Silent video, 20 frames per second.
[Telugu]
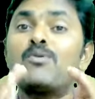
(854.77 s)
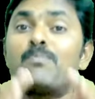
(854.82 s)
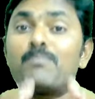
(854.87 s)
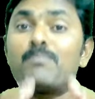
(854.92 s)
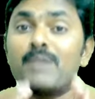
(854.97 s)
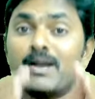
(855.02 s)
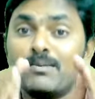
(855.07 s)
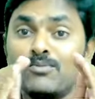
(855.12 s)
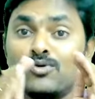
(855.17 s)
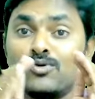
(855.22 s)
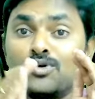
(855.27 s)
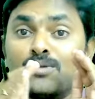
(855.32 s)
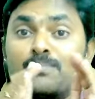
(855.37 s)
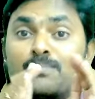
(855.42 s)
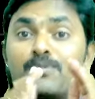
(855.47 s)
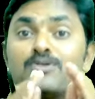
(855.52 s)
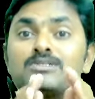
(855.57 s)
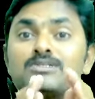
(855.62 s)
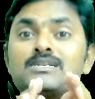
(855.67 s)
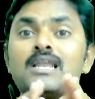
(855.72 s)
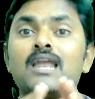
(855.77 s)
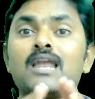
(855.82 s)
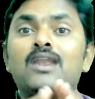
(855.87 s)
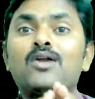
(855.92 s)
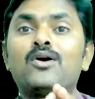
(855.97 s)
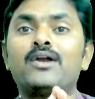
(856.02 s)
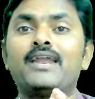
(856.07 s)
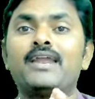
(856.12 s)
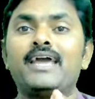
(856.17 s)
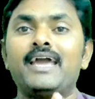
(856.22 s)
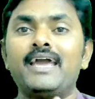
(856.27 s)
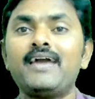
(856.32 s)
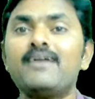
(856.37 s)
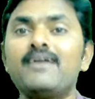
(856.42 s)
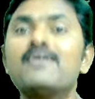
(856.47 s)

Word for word: ముప్పై మూడు పోస్టులలోనే